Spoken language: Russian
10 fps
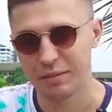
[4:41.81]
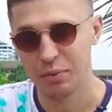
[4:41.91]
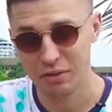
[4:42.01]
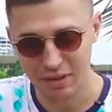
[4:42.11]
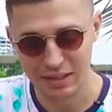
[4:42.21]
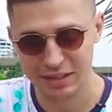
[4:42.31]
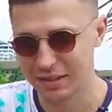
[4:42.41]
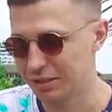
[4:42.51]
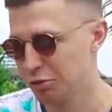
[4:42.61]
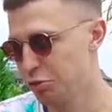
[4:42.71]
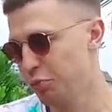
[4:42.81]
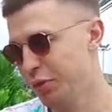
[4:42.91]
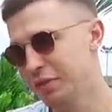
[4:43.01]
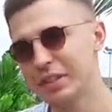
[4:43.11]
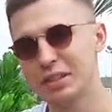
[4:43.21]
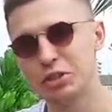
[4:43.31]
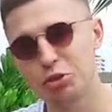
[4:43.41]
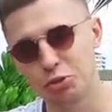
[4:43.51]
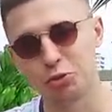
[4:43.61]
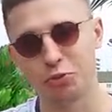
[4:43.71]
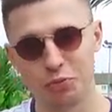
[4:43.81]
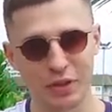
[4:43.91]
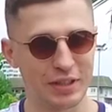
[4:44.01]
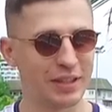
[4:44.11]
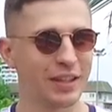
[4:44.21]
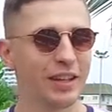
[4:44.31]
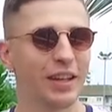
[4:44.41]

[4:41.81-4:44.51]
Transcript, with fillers: провалится, чтобы появилось еще чуть места,